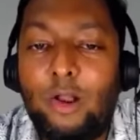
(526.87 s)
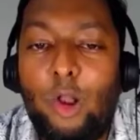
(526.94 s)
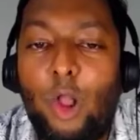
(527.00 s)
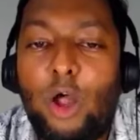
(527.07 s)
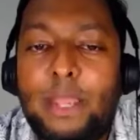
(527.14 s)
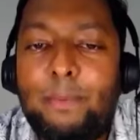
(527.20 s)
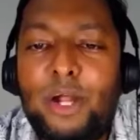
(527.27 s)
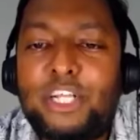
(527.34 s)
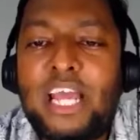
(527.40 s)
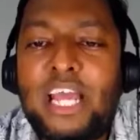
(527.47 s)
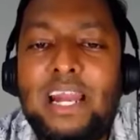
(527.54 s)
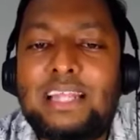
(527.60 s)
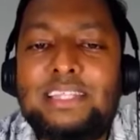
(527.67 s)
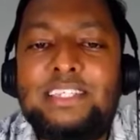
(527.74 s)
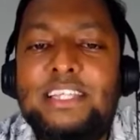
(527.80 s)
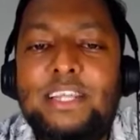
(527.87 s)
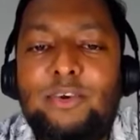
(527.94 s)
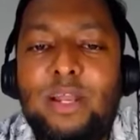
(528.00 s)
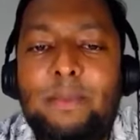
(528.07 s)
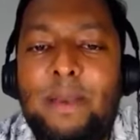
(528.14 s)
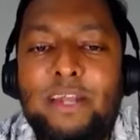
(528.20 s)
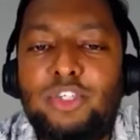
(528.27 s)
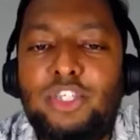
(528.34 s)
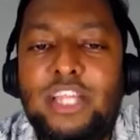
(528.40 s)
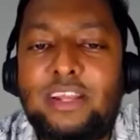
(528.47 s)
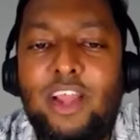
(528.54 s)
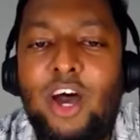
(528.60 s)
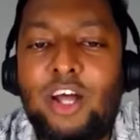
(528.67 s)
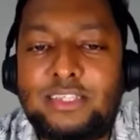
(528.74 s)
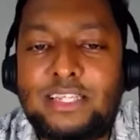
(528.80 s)
লগি বৈঠার রাজনীতি করে
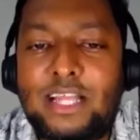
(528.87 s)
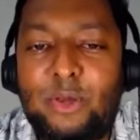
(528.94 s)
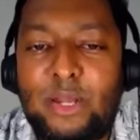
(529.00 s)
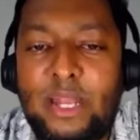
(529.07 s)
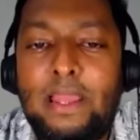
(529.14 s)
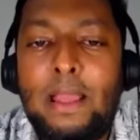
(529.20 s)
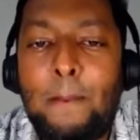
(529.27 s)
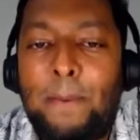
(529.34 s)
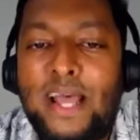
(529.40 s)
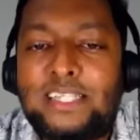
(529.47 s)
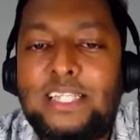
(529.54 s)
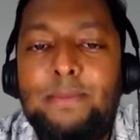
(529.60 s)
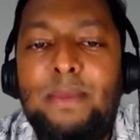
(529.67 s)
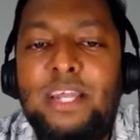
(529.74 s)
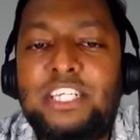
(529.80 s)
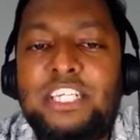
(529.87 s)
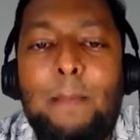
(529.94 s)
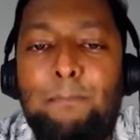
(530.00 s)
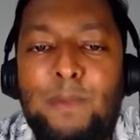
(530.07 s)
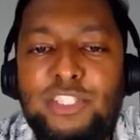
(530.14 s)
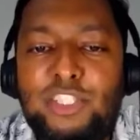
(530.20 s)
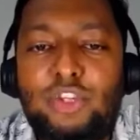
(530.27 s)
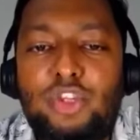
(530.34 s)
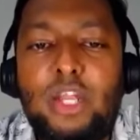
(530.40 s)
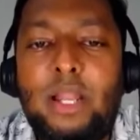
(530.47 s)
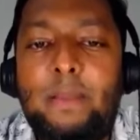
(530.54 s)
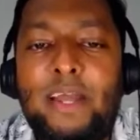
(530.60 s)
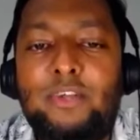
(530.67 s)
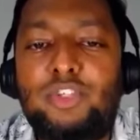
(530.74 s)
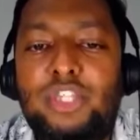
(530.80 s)
মানুষদেরকে হত্যা করে পাচিমের শাপলা চত্বরে
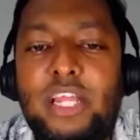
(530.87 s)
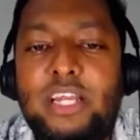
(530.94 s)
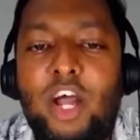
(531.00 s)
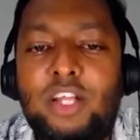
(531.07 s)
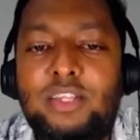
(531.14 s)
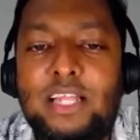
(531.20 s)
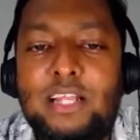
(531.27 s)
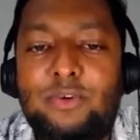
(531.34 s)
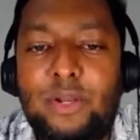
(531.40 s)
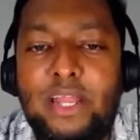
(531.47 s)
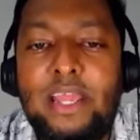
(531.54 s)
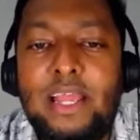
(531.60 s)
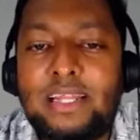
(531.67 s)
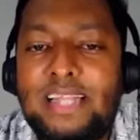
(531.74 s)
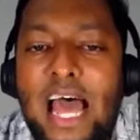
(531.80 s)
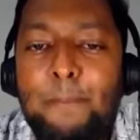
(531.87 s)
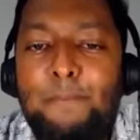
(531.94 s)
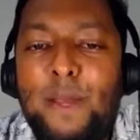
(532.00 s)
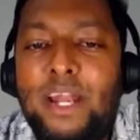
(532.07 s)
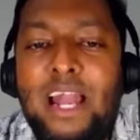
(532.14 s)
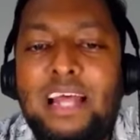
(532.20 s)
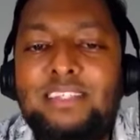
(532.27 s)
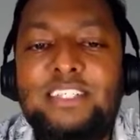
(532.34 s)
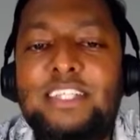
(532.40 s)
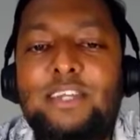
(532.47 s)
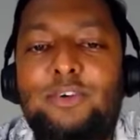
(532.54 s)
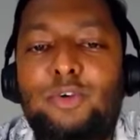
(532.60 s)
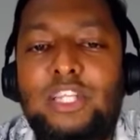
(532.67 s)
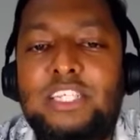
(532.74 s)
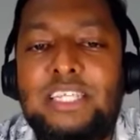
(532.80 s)
মানুষদেরকে হত্যা করে তার তারপরে রাজনীতি
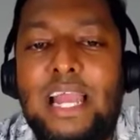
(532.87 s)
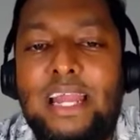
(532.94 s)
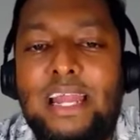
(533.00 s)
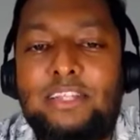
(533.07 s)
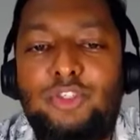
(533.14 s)
করতে চায় না